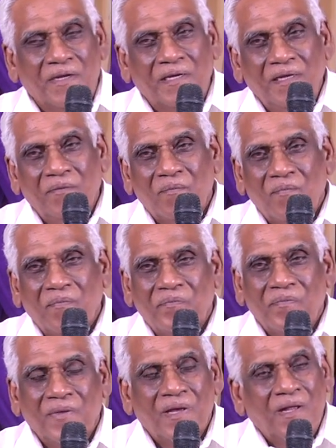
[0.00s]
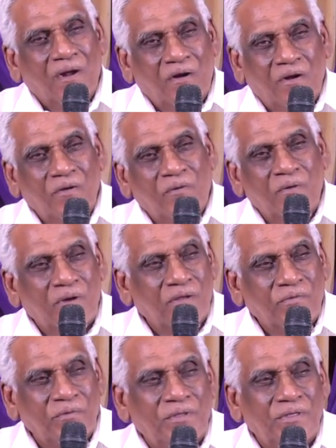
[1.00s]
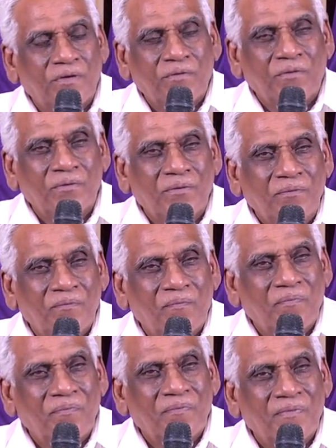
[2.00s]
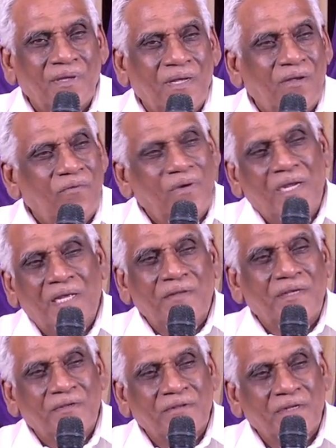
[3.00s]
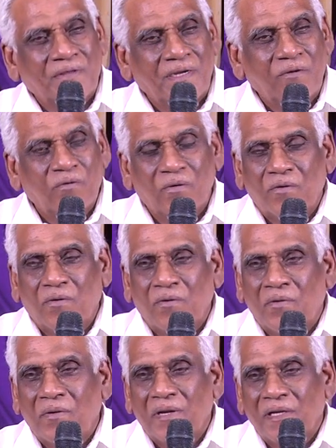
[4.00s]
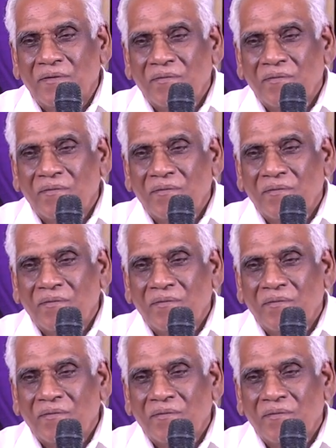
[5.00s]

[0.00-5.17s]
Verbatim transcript: సరే కడుక్కుండా శుద్ధి చేస్తూ వీళ్ళు ఏం చేసినా సరే కొనుక్కోకుండా